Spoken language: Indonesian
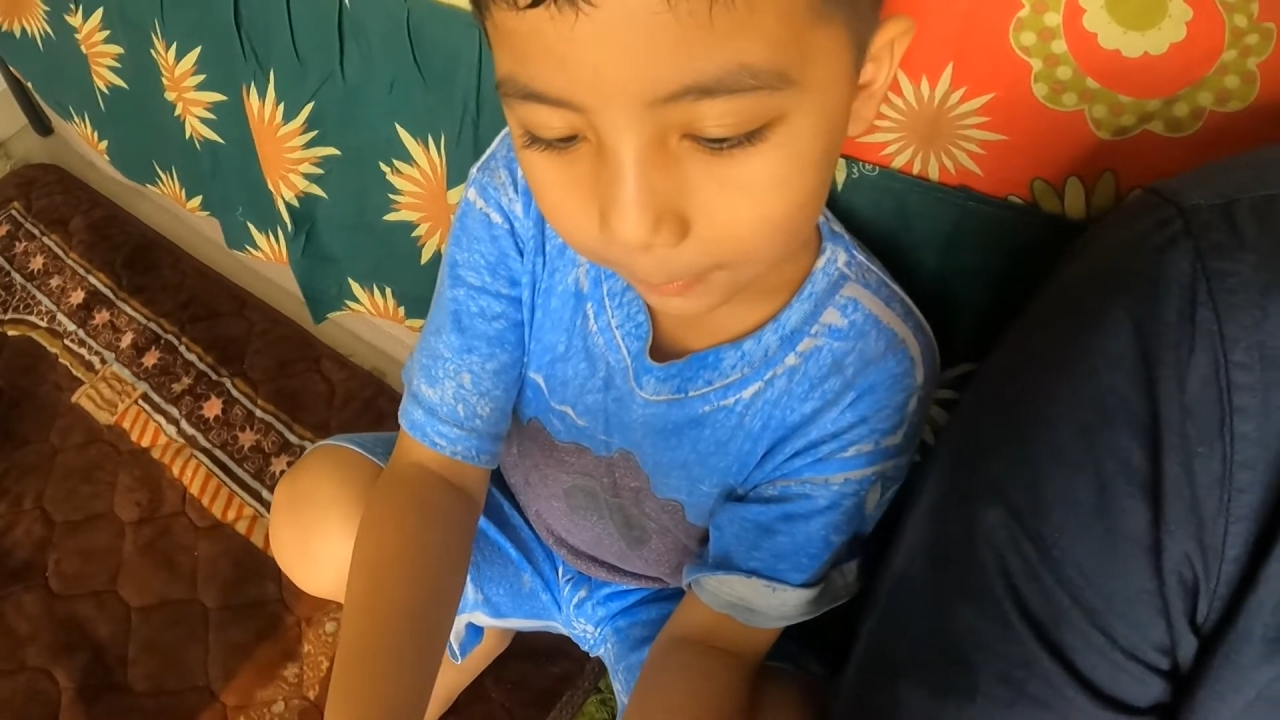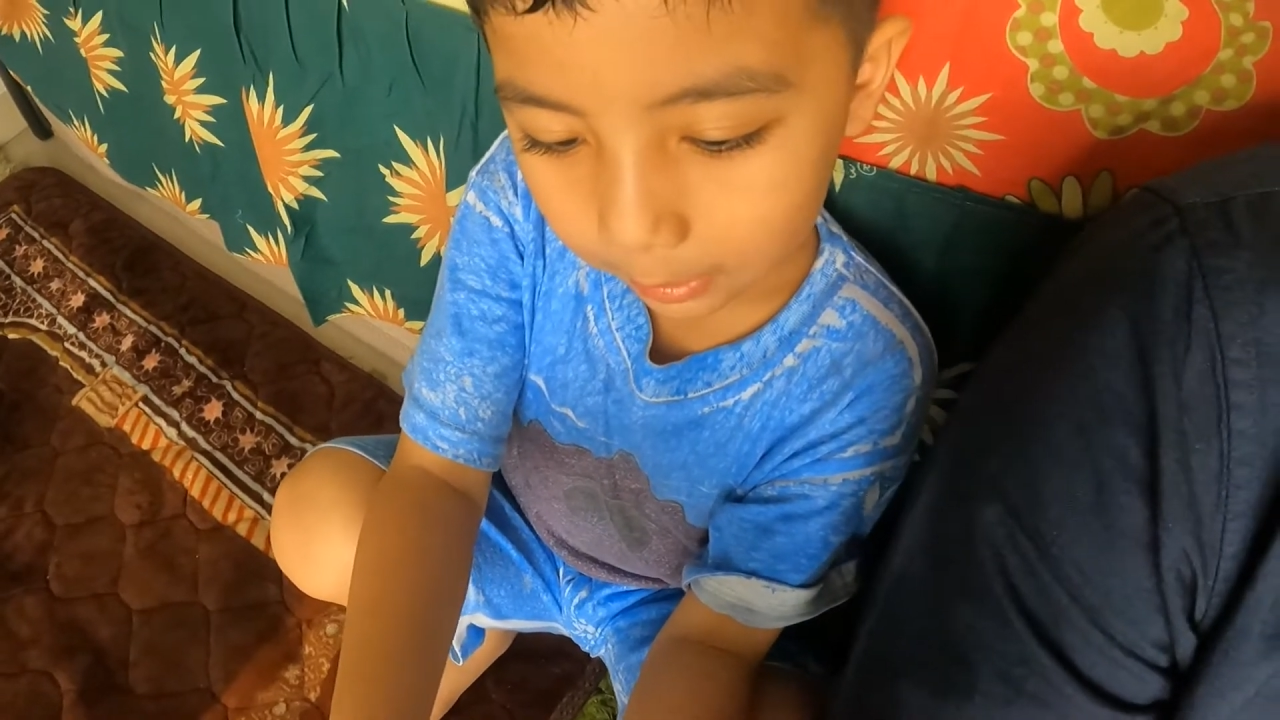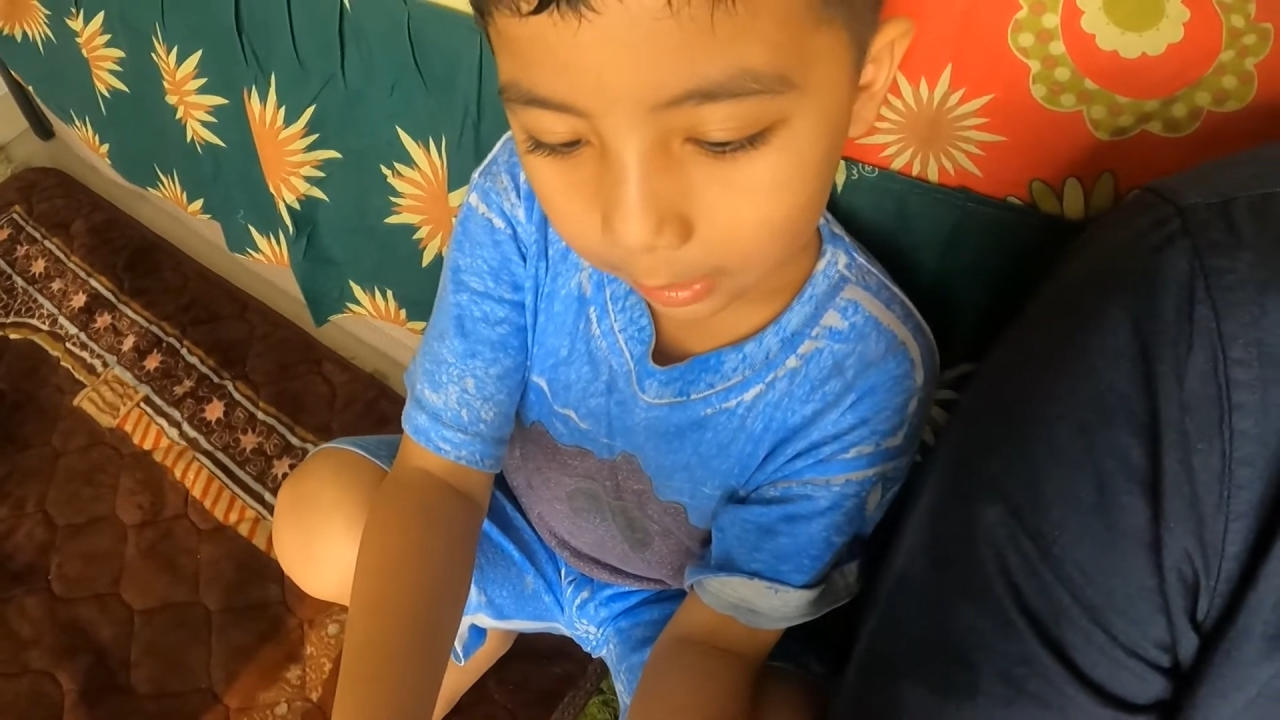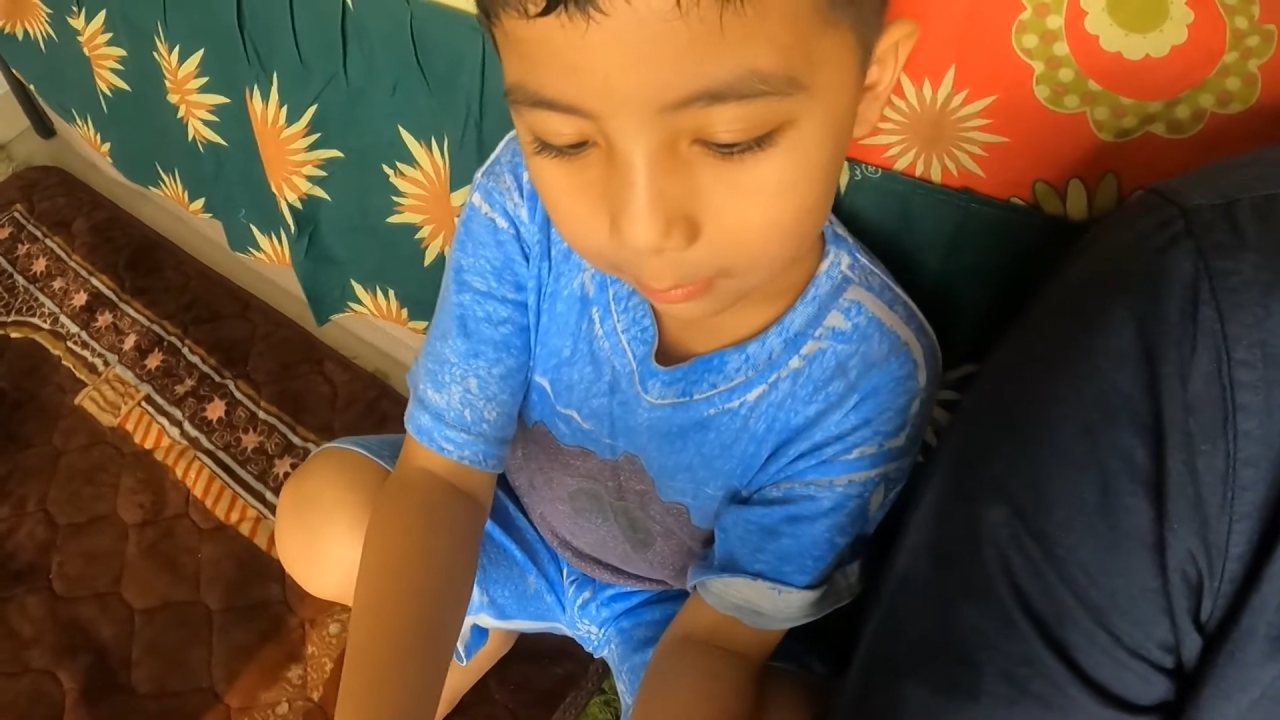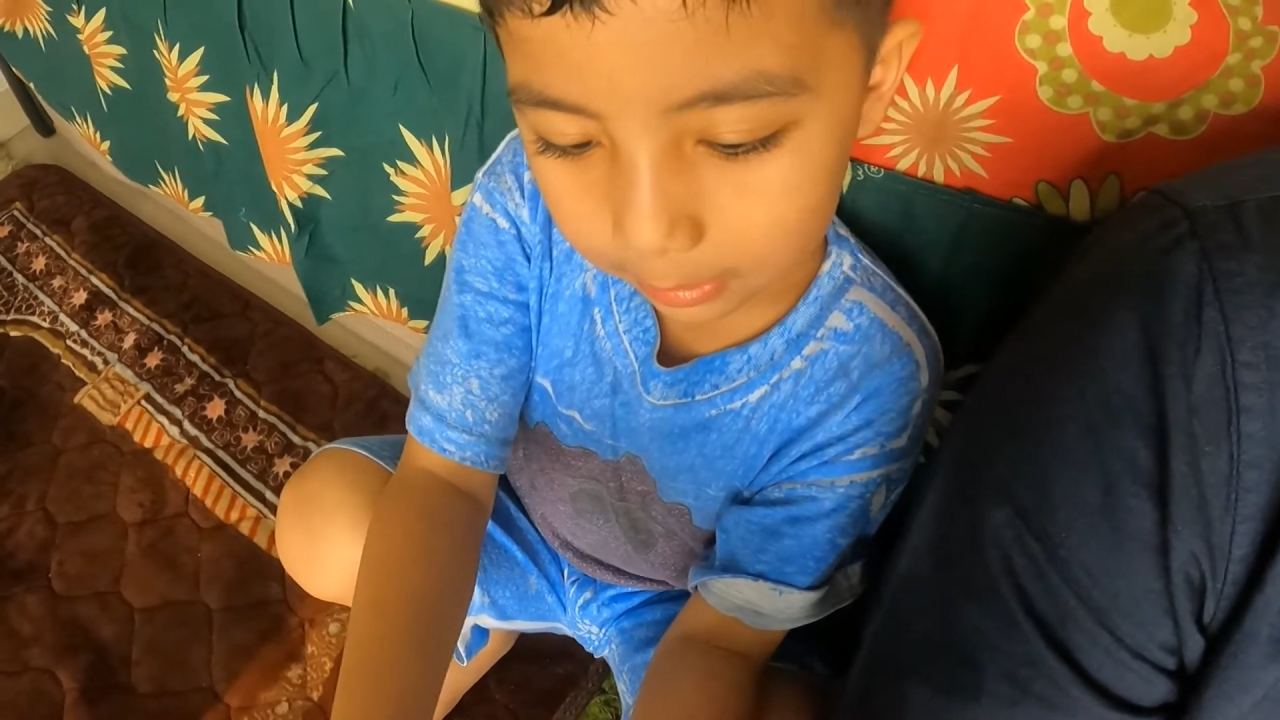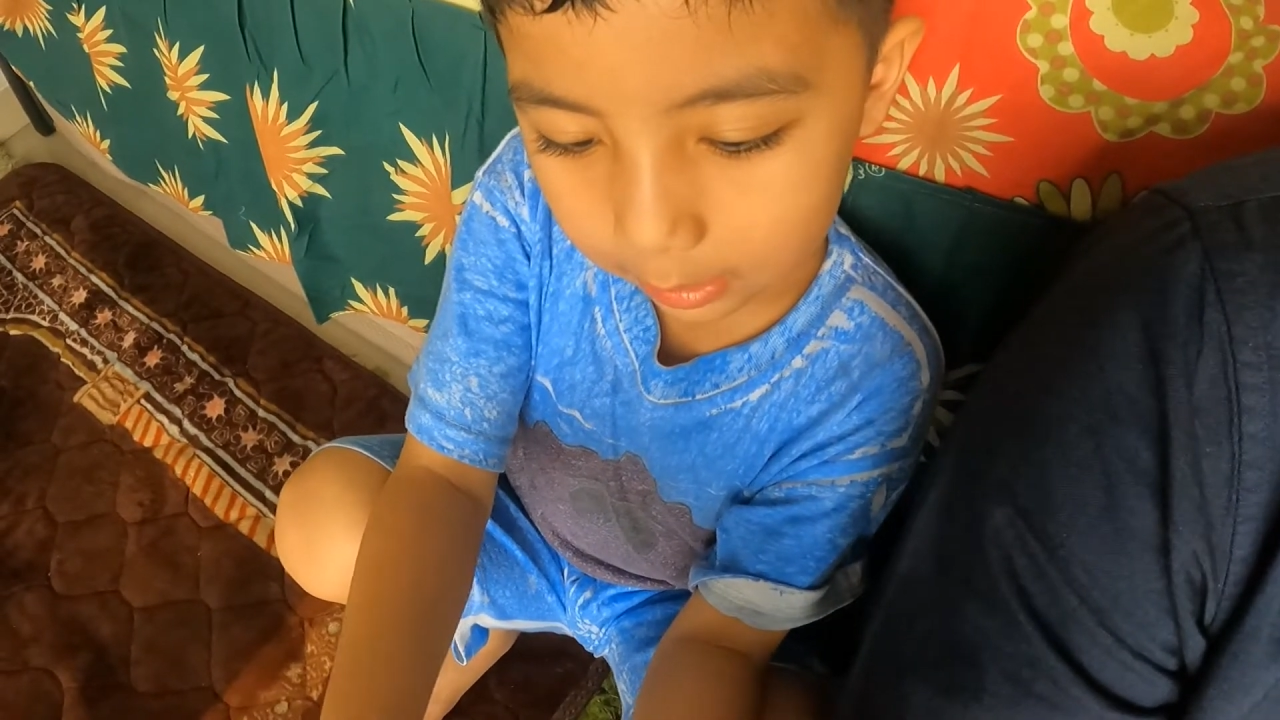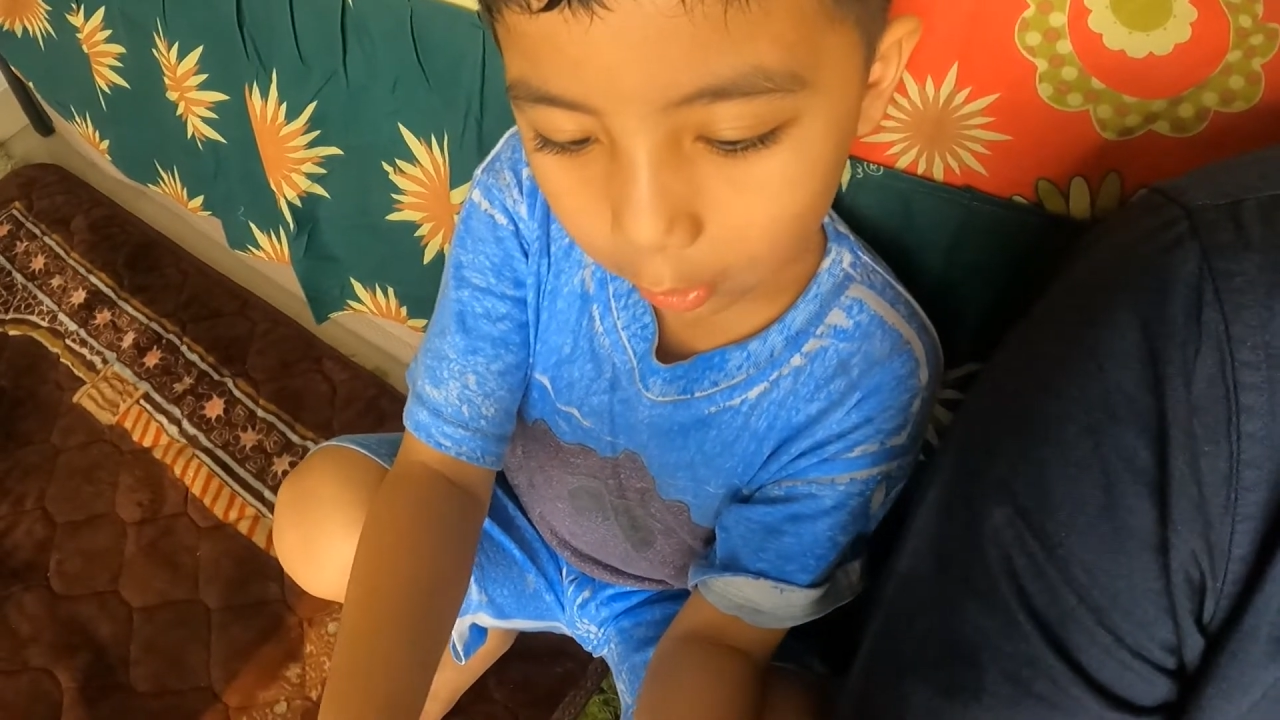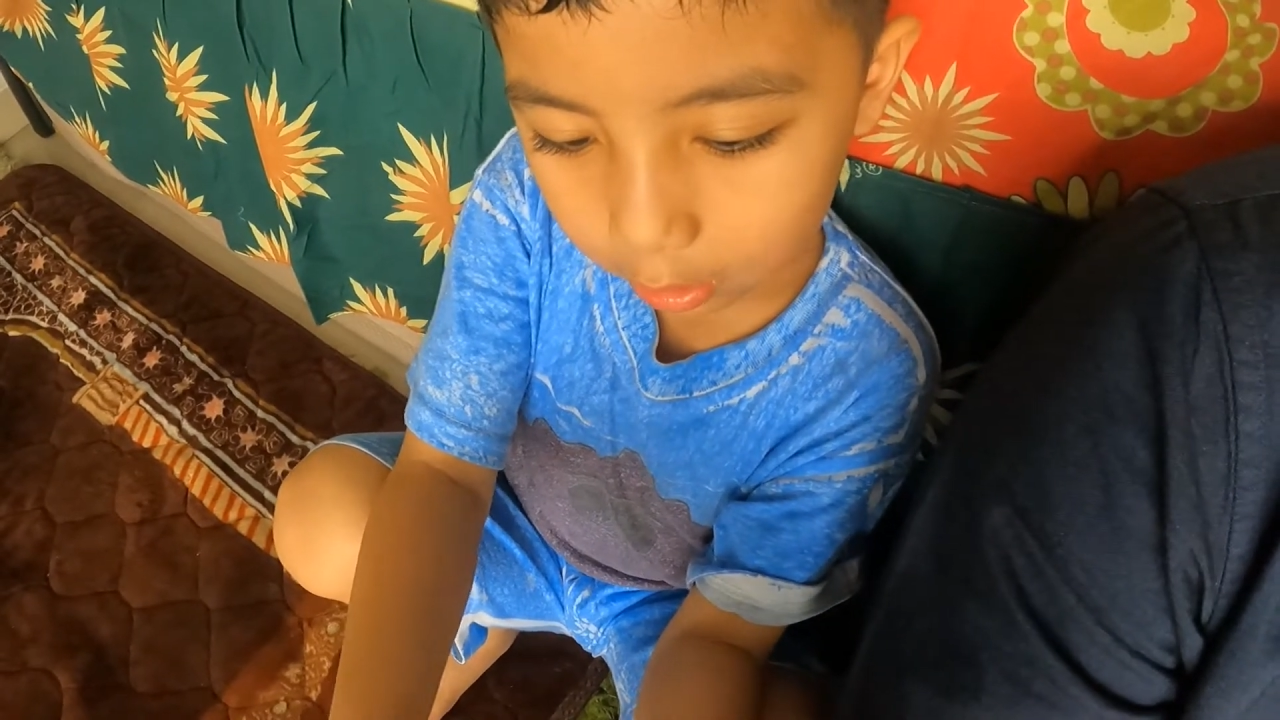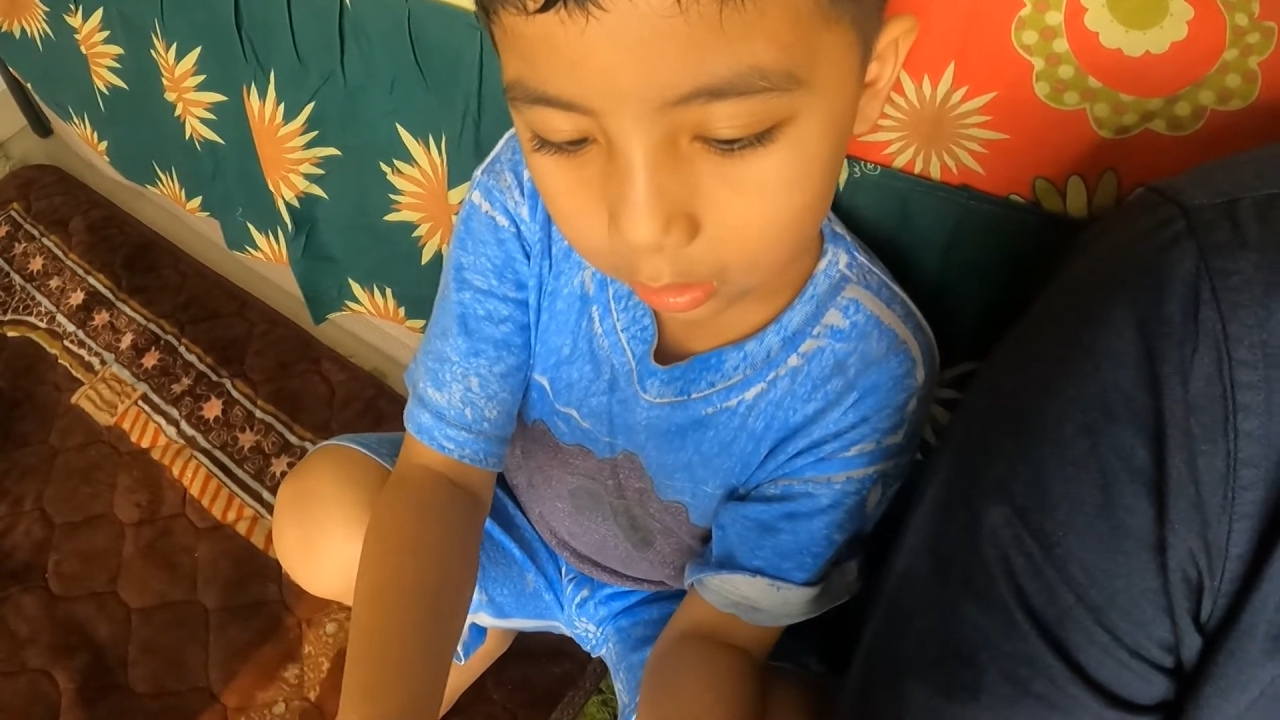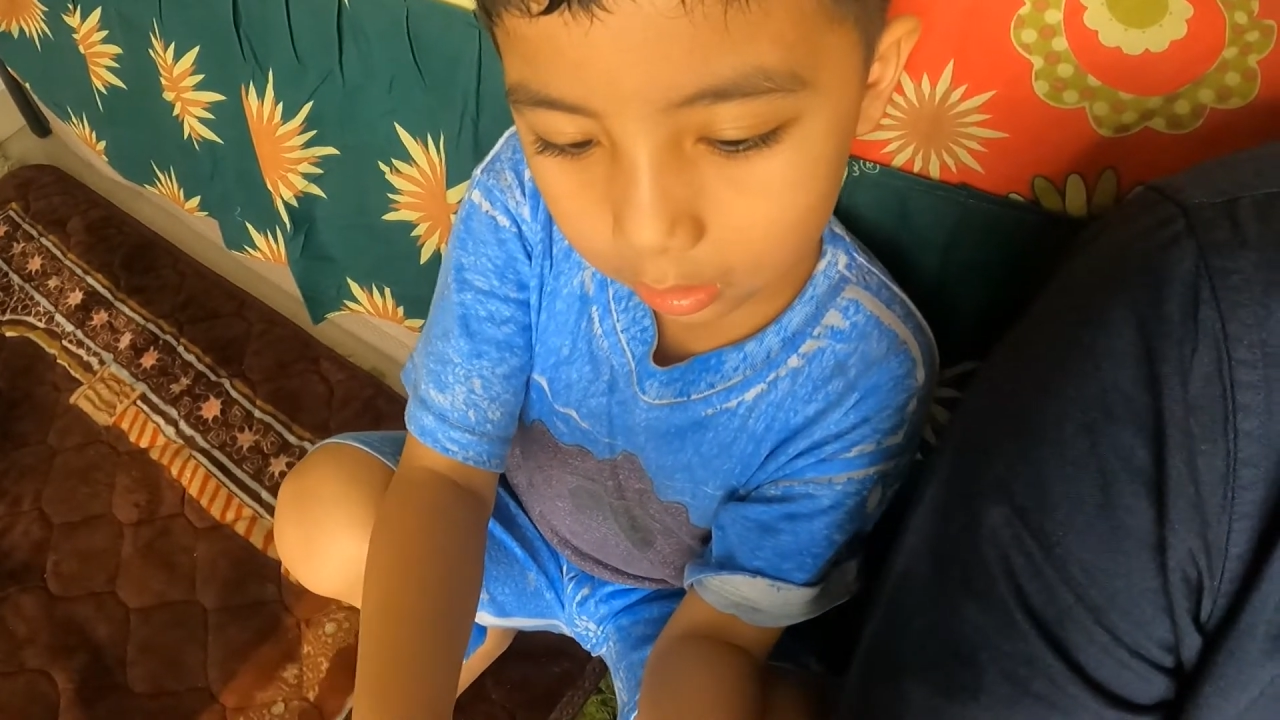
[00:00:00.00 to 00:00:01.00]
pakai
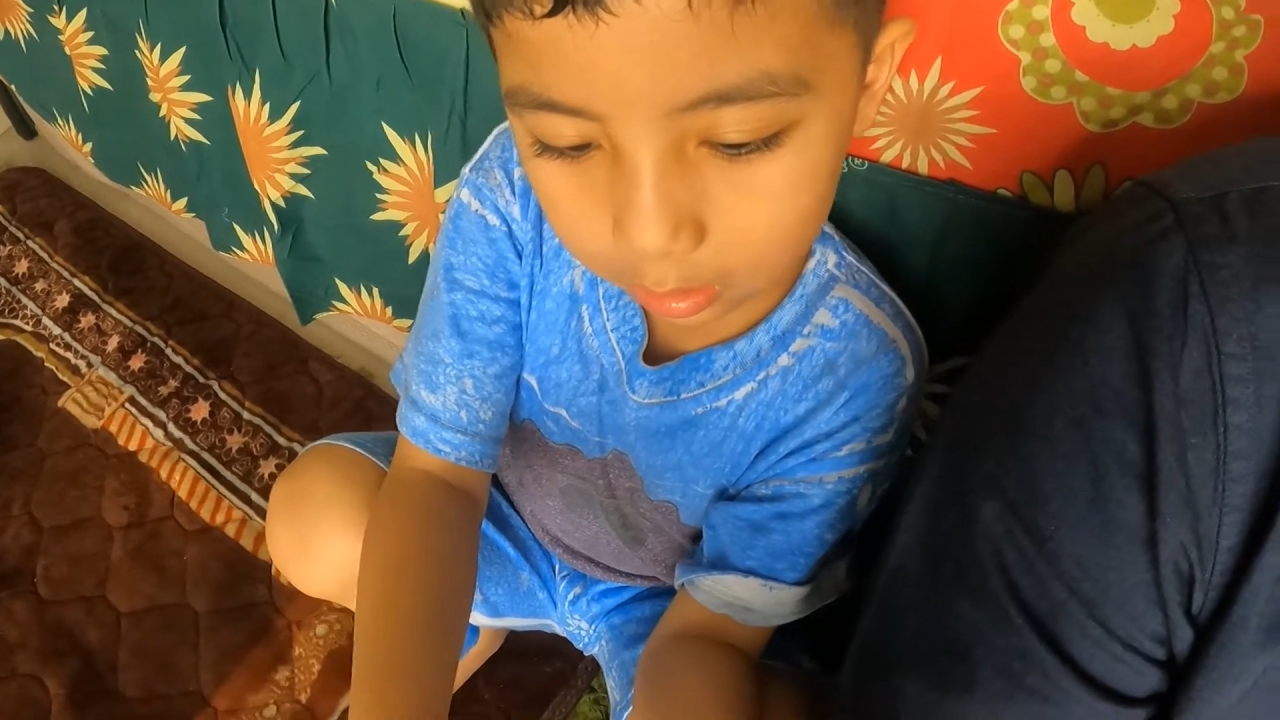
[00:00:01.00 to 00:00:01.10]
Bitcoin.